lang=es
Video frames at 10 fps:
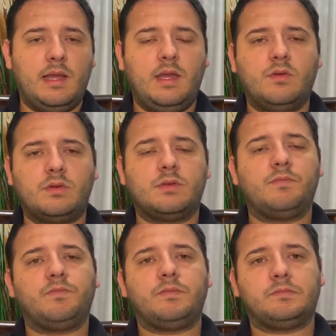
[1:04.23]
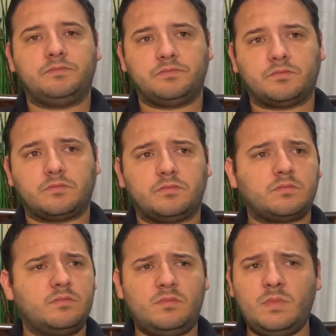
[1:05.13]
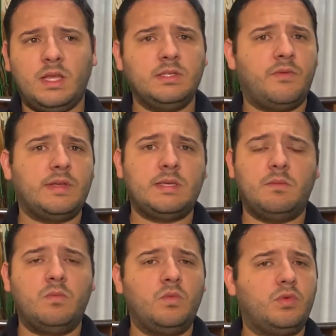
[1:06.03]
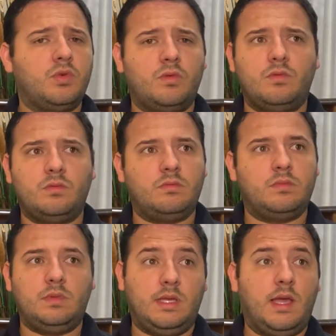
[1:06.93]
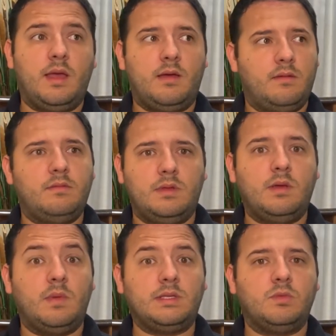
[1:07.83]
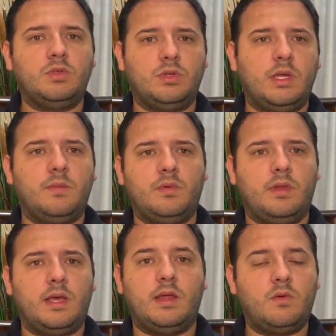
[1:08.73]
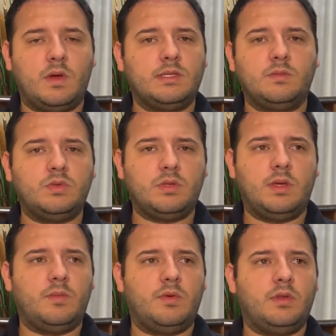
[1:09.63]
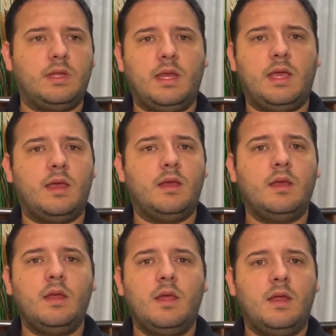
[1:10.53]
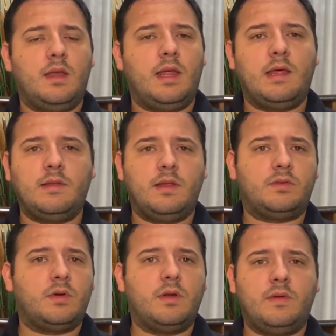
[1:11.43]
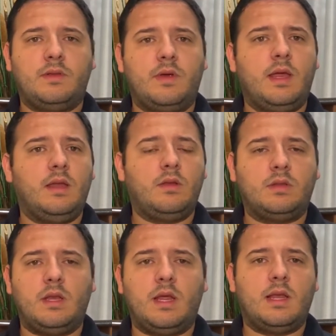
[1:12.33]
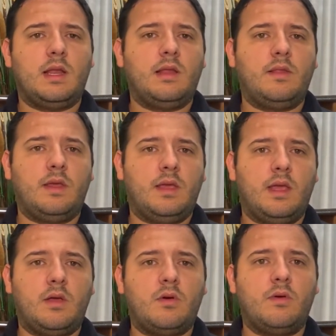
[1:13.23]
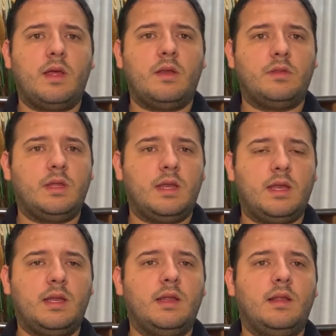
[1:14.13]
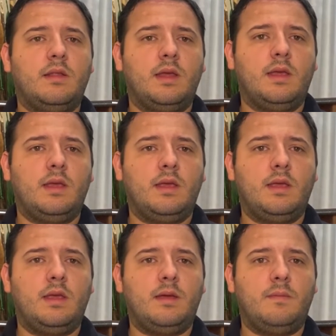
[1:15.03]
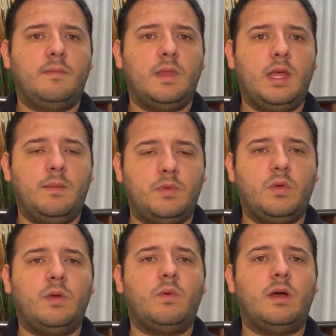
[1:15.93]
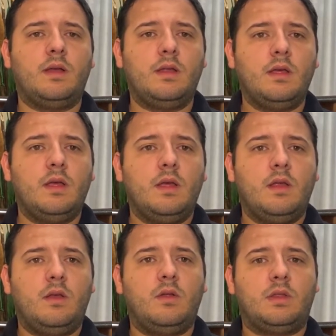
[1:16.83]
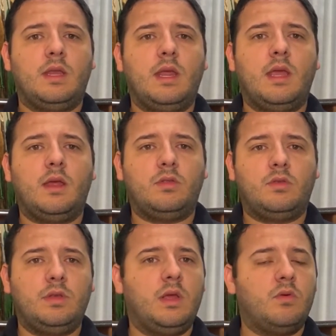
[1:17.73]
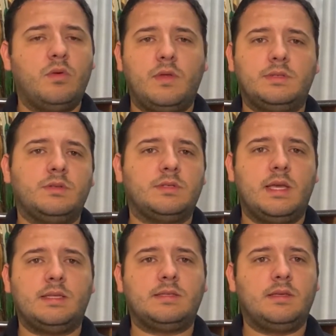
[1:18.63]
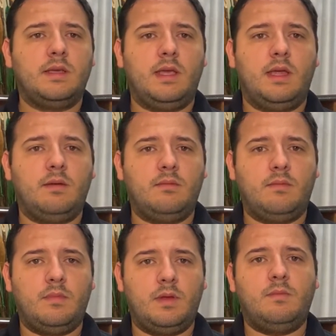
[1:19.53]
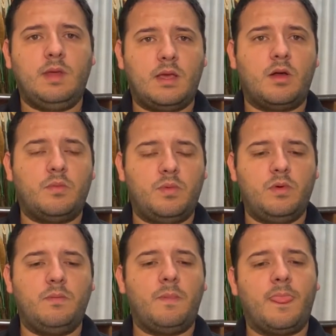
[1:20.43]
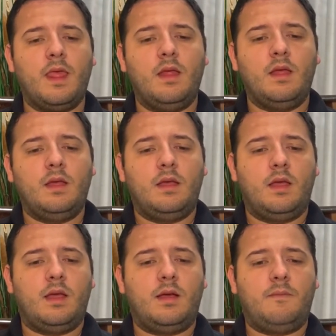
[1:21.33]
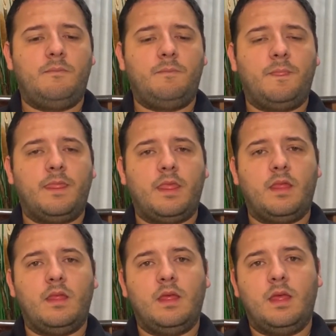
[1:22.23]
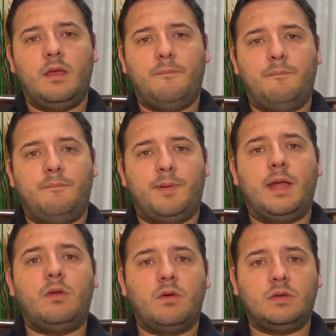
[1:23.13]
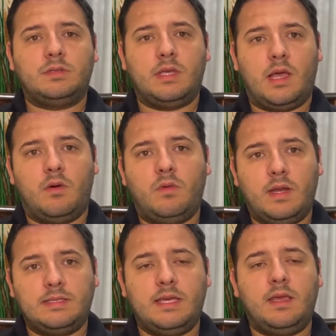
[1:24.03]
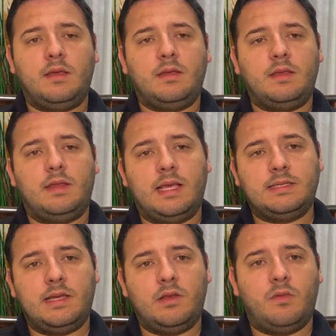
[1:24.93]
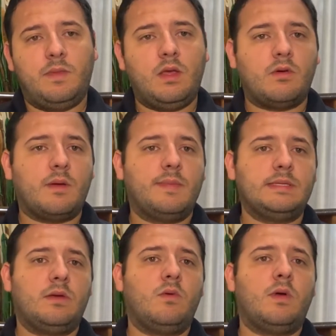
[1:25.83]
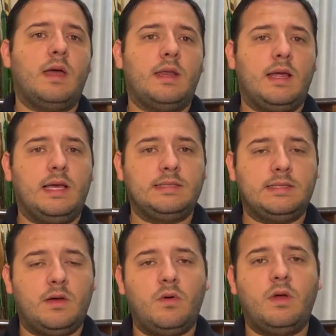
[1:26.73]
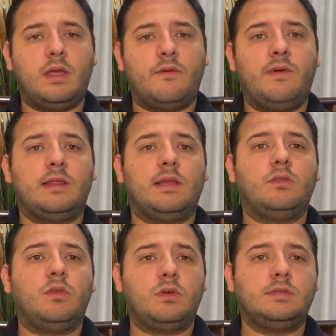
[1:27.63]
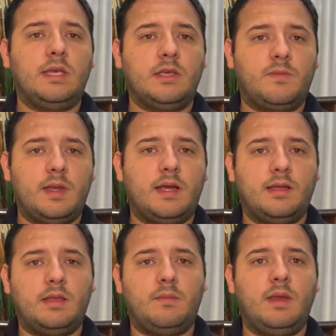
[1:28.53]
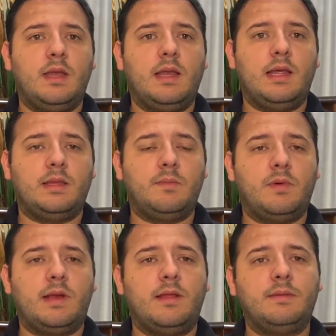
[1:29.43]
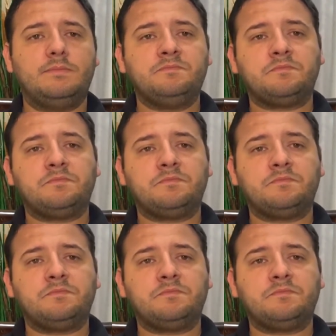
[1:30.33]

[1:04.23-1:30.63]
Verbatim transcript: a Linux. Eso fue hace mucho, ya hace mucho tiempo. Dejé de jugar hace mucho tiempo. No tenía nada de Throne of the Drain, no tenía nada de Icoria, no tenía nada de eh, M21. No tenía ninguno de estos sets en, mi carpool. Um, pero aún así, desde el domingo que empecé a jugar hasta hoy, que faltan dos días para que termine la temporada,